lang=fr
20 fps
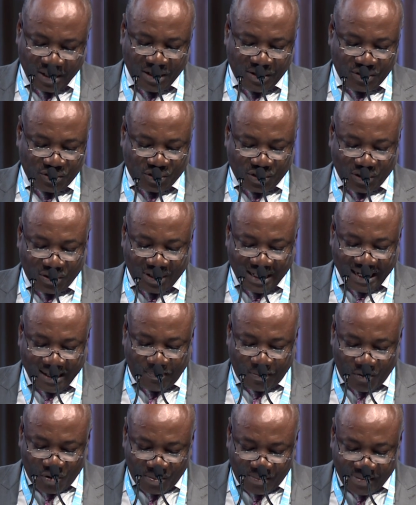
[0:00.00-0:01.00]
selon les
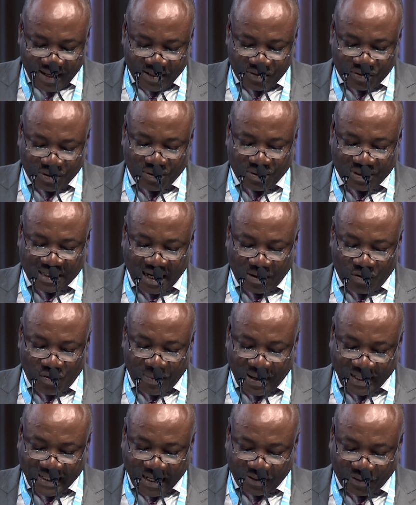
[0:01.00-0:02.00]
promesses de nos
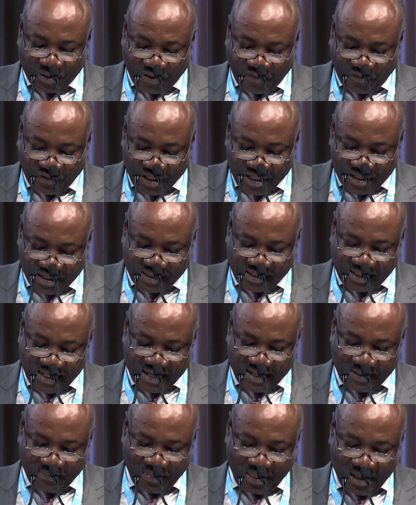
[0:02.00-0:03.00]
accompagnateurs financiers,